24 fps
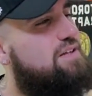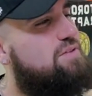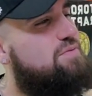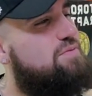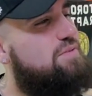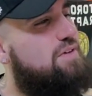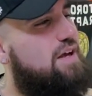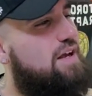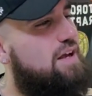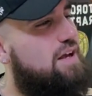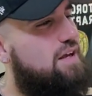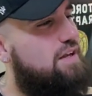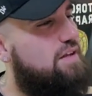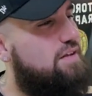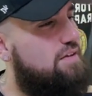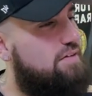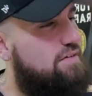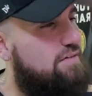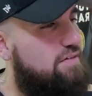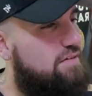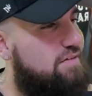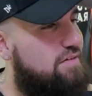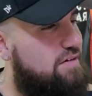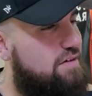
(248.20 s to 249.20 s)
que es un
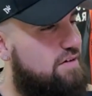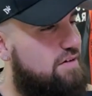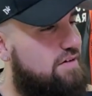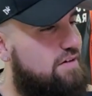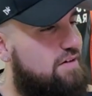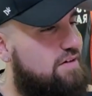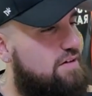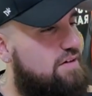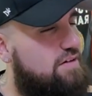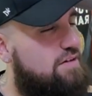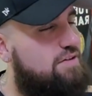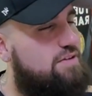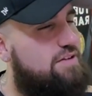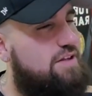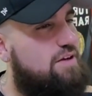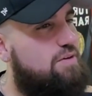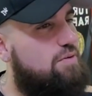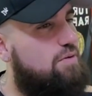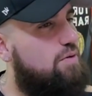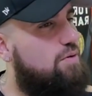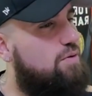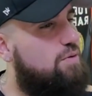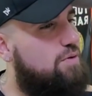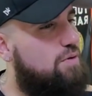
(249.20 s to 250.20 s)
genio. No
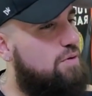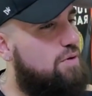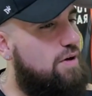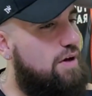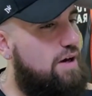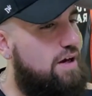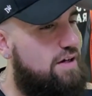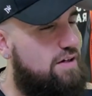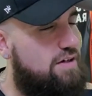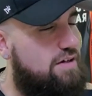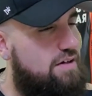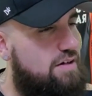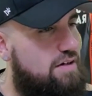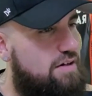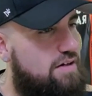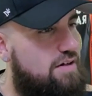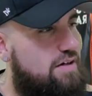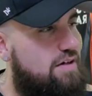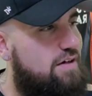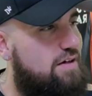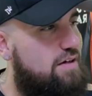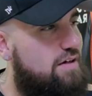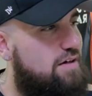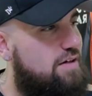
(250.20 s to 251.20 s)
tengo duda
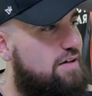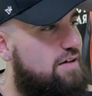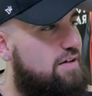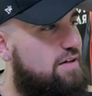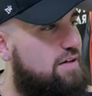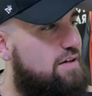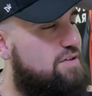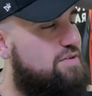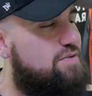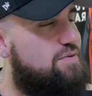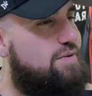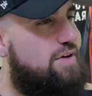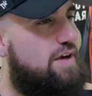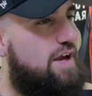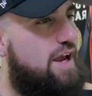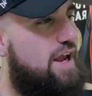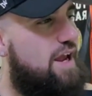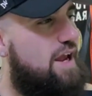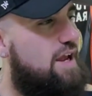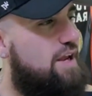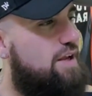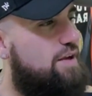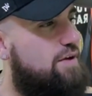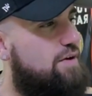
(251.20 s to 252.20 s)
que es un
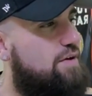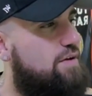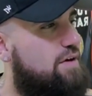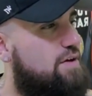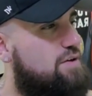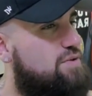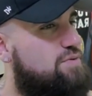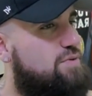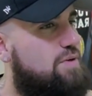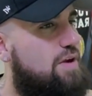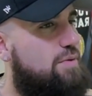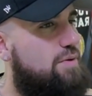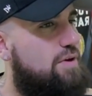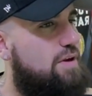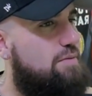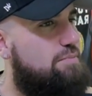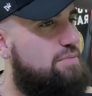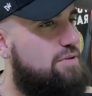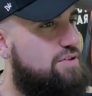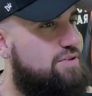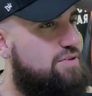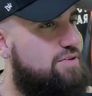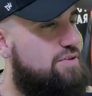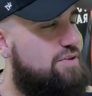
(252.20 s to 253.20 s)
genio, que es una buena
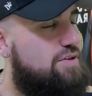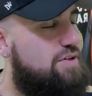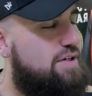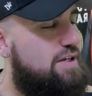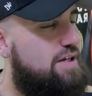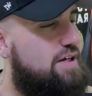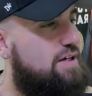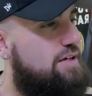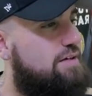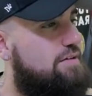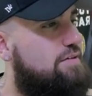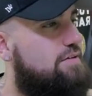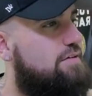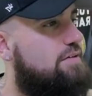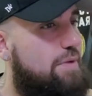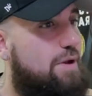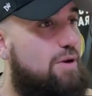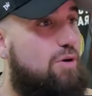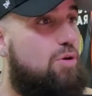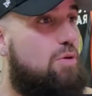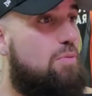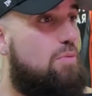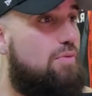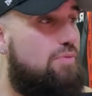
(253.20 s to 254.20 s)
persona.
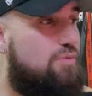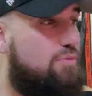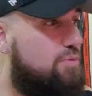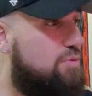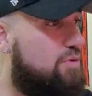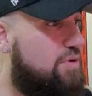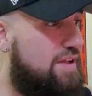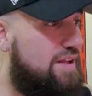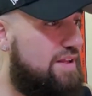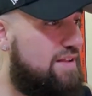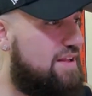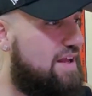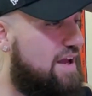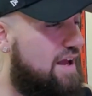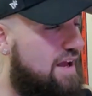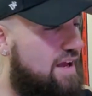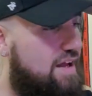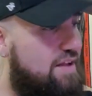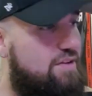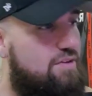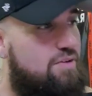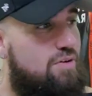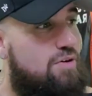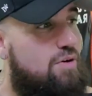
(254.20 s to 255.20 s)
Pero como
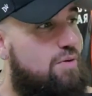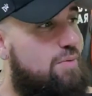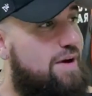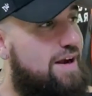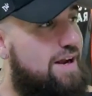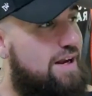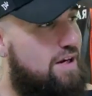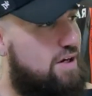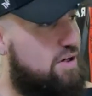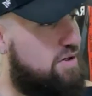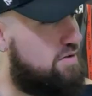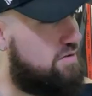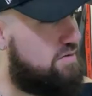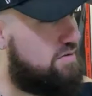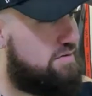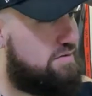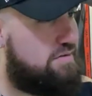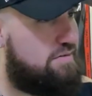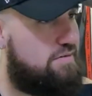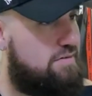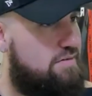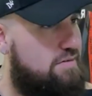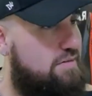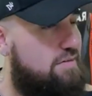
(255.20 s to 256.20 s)
futbolista, no lo banco.
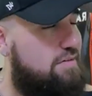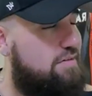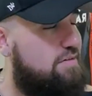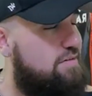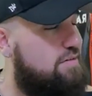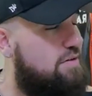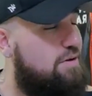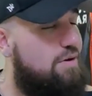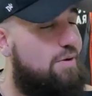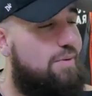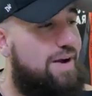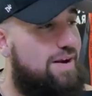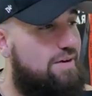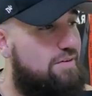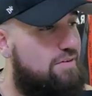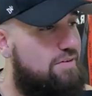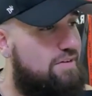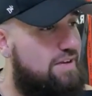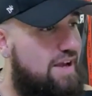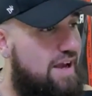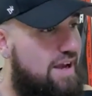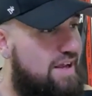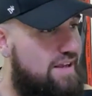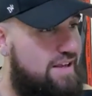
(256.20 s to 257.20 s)
No lo banco
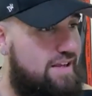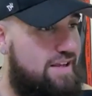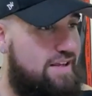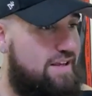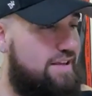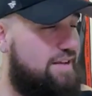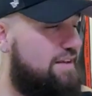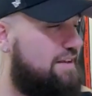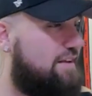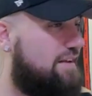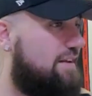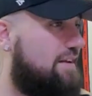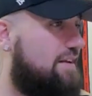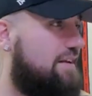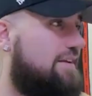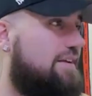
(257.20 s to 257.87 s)
ni ahí